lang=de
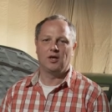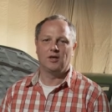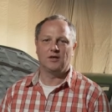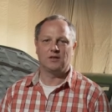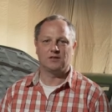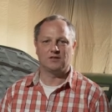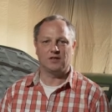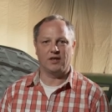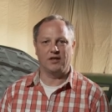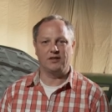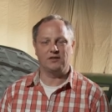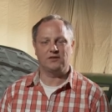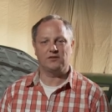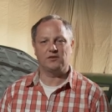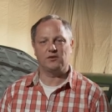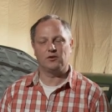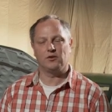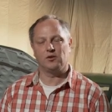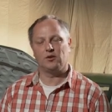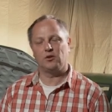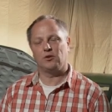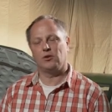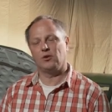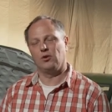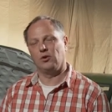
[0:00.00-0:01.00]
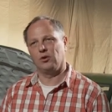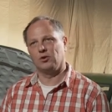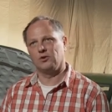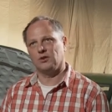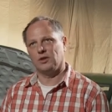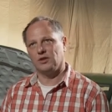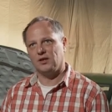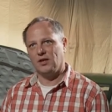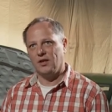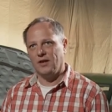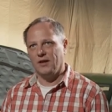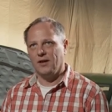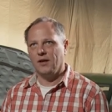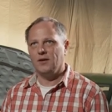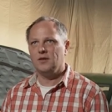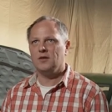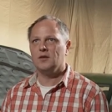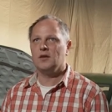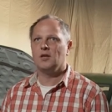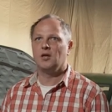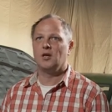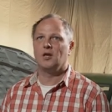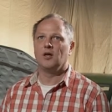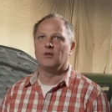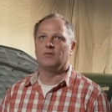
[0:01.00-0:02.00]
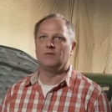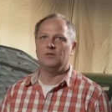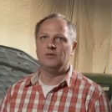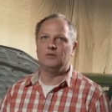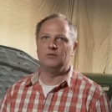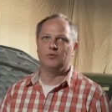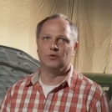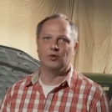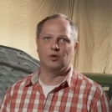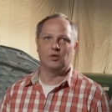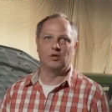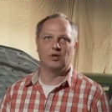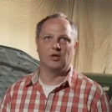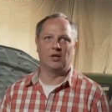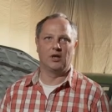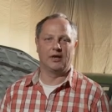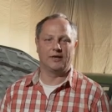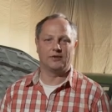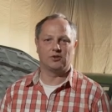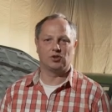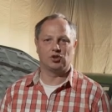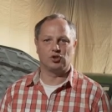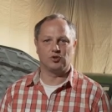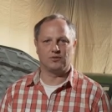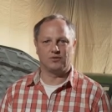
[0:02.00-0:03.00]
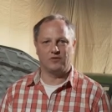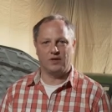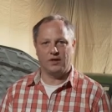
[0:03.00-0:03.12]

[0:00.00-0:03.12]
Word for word: Das heißt, euch erklären, wie wirken elektrische